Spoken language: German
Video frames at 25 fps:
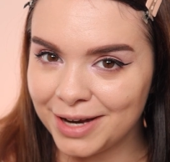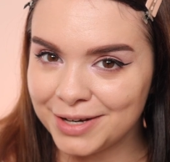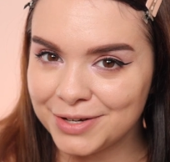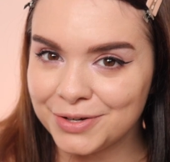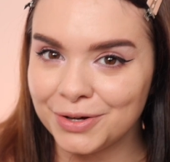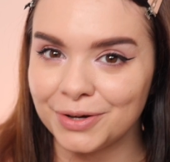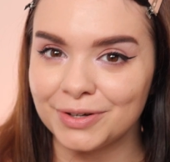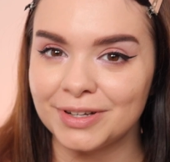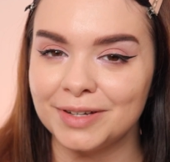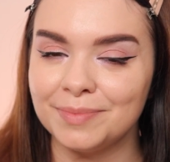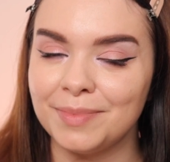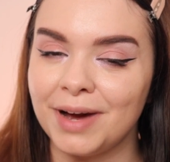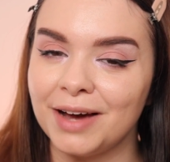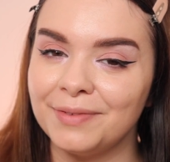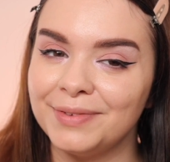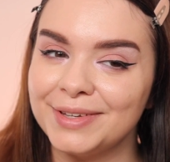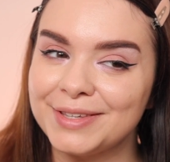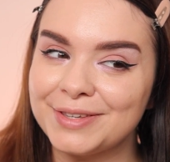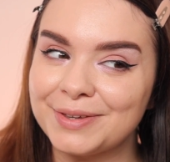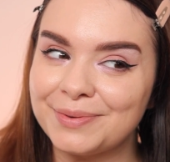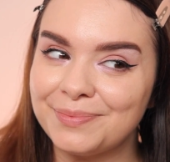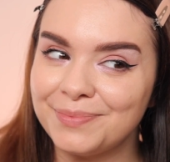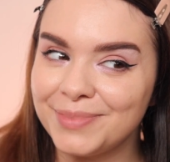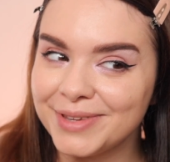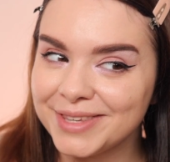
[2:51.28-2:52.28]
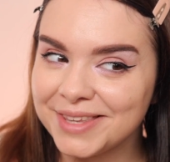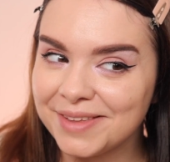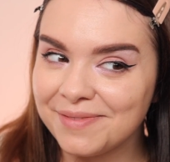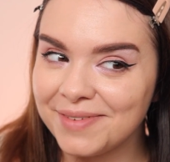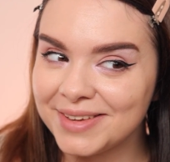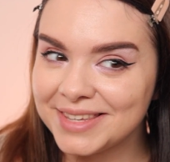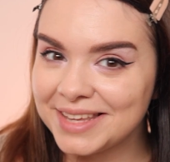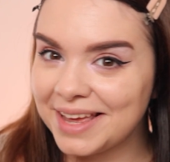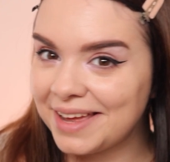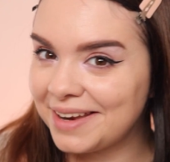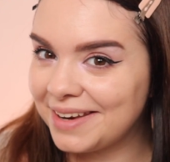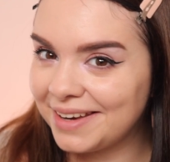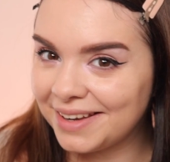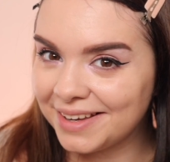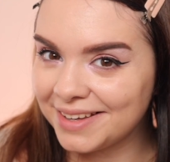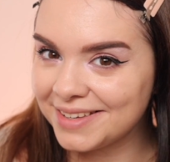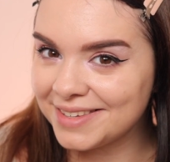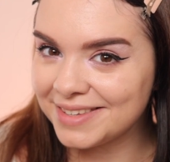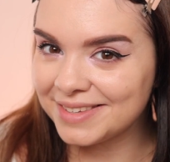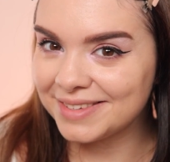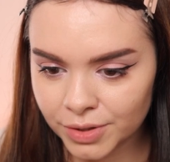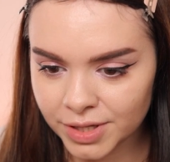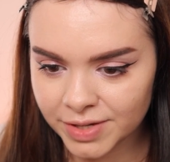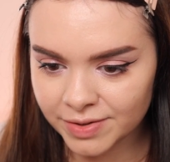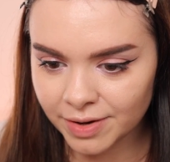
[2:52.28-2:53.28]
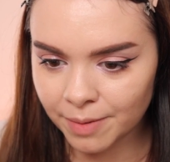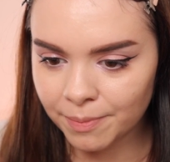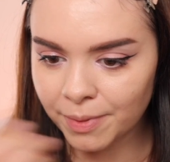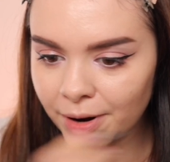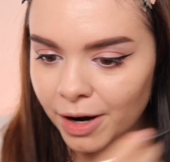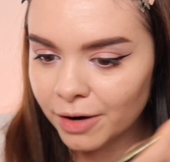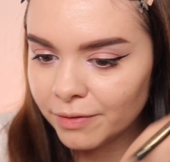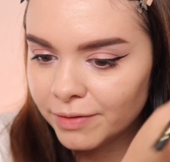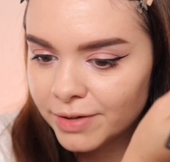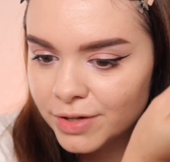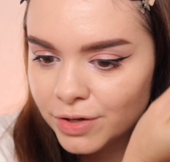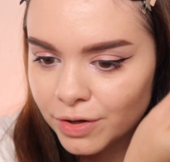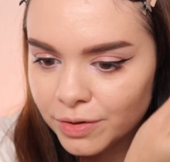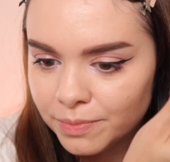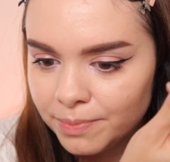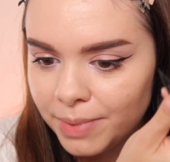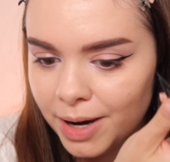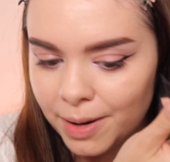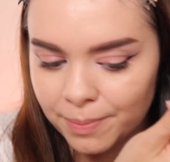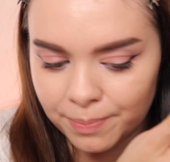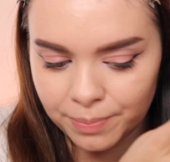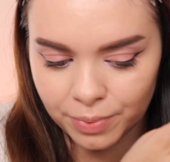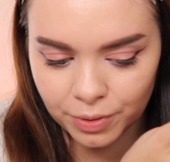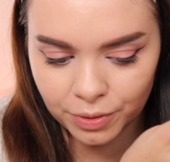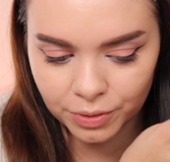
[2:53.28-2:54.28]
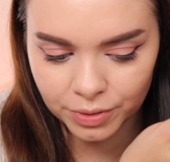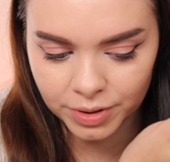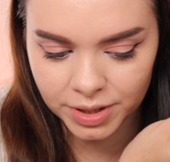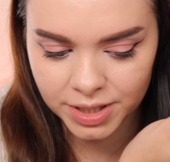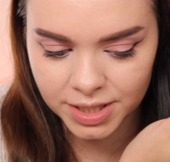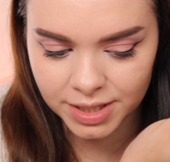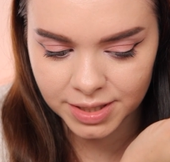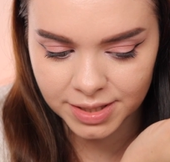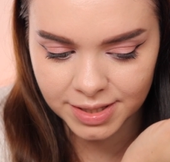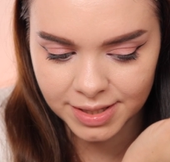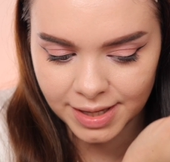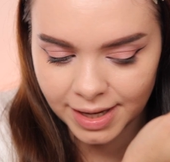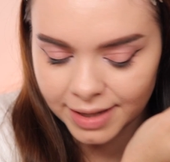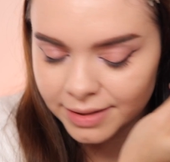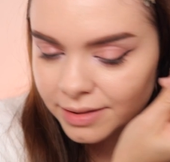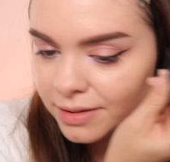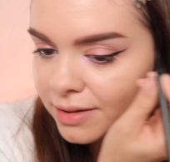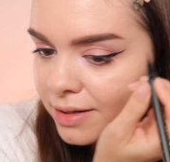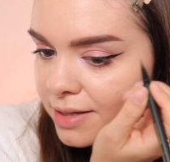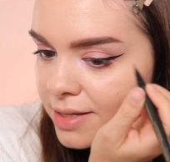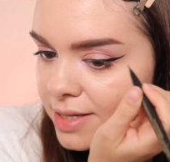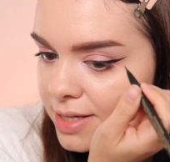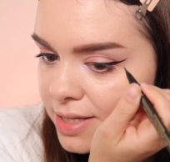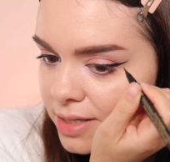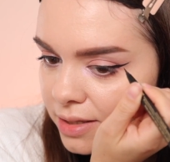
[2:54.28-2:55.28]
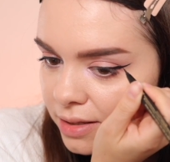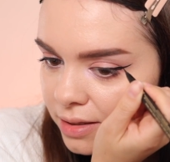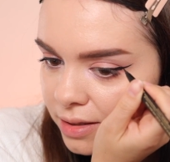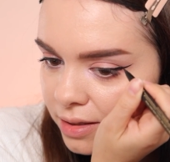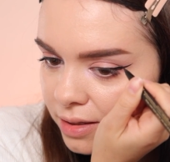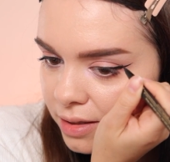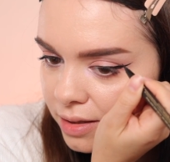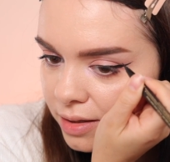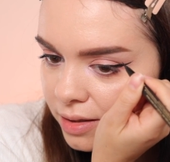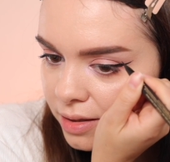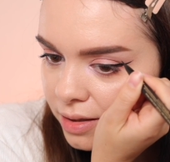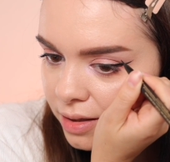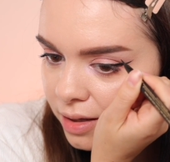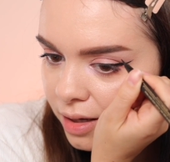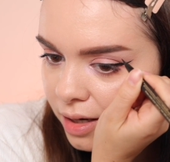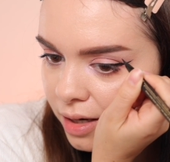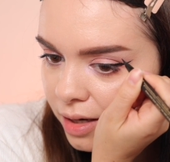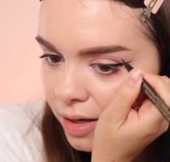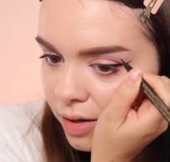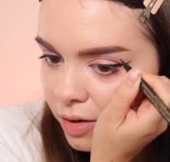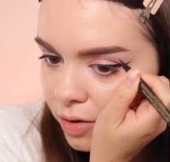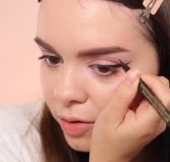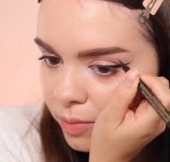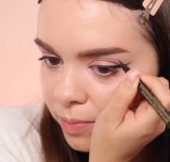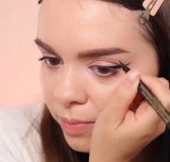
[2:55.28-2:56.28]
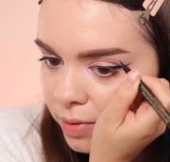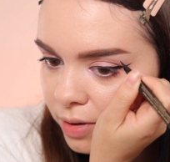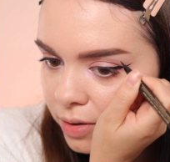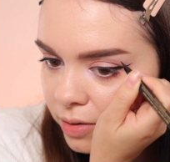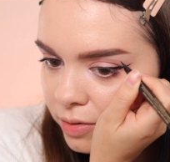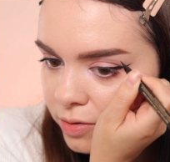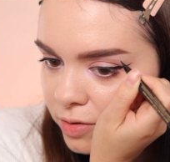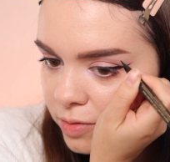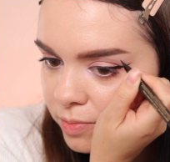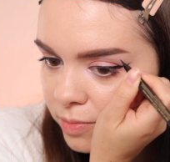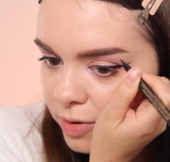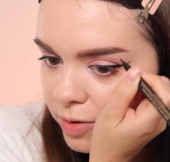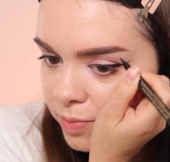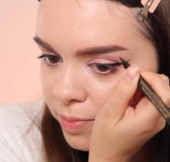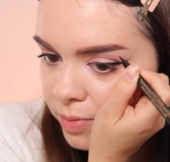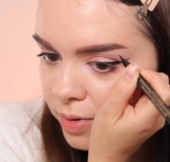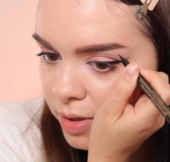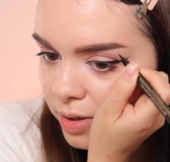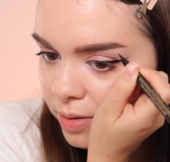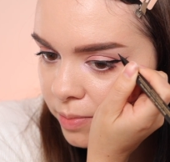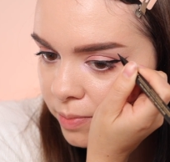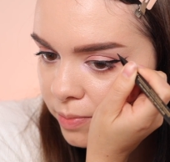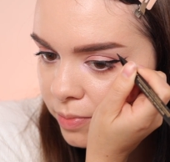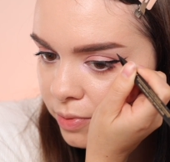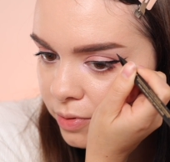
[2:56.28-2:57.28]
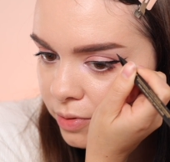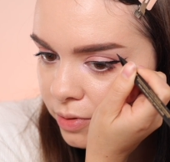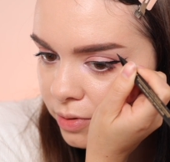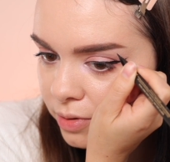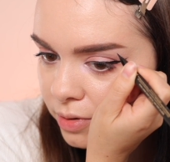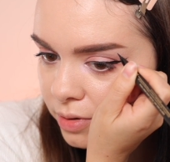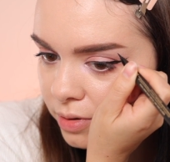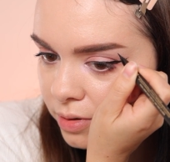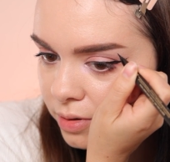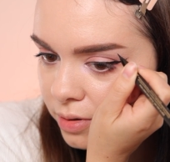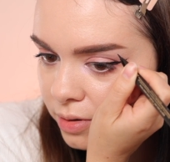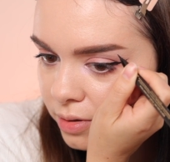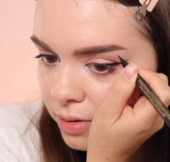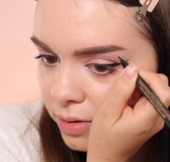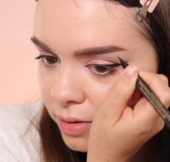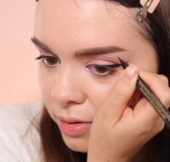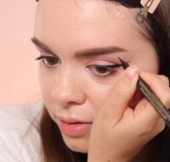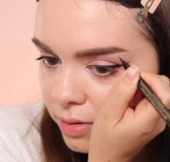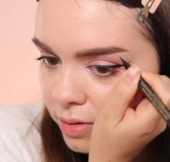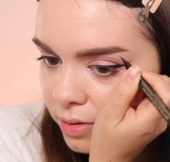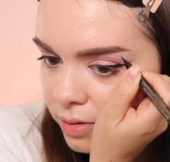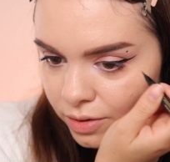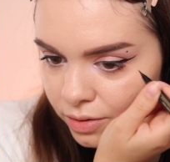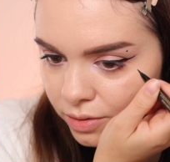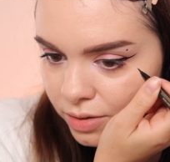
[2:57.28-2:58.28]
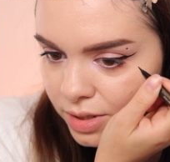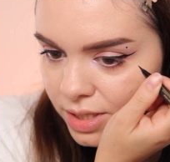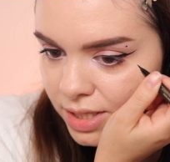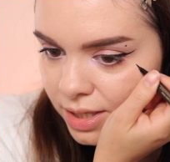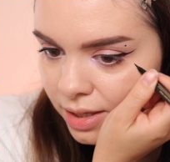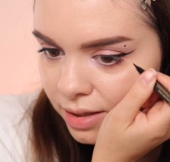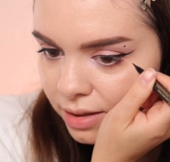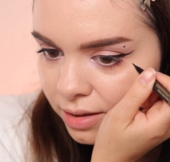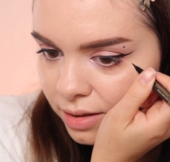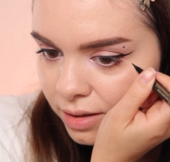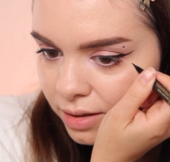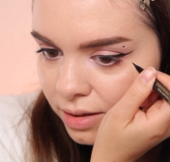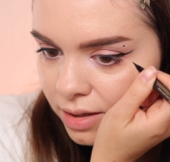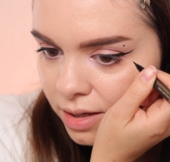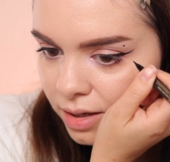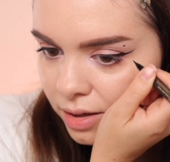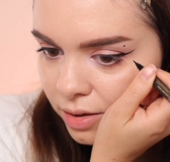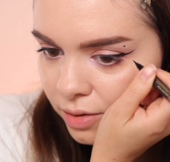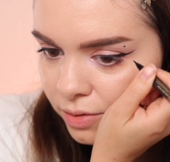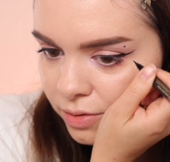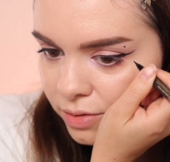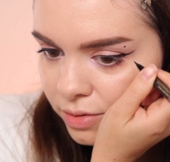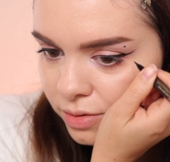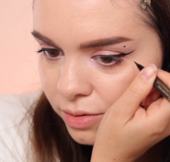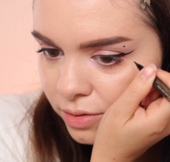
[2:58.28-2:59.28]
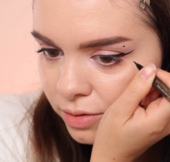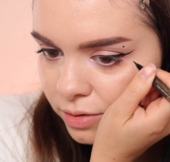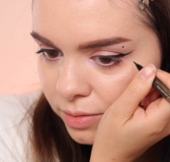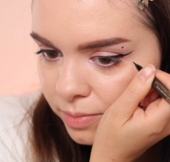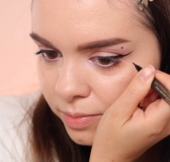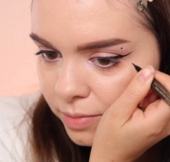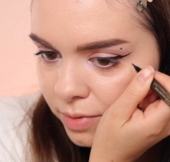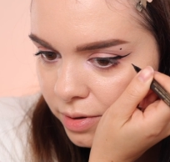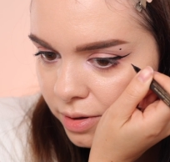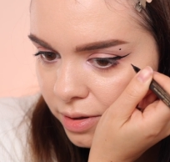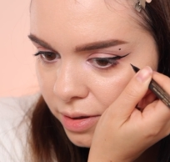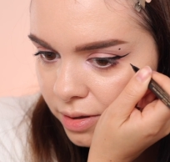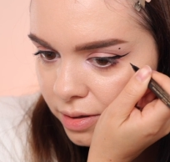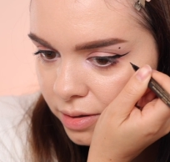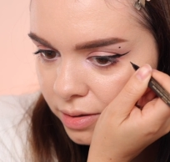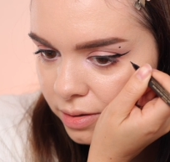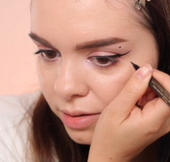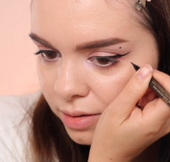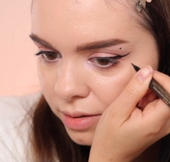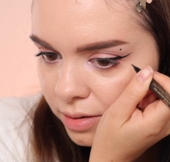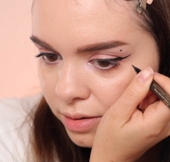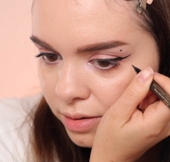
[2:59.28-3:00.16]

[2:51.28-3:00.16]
antrocknet, machen wir jetzt noch ein bisschen was anderes. Und zwar brauchen wir jetzt noch ein paar Punkte. Sie hat jetzt hier an der Augenbraue zum Beispiel einen Punkt. Und dann hier außen nochmal.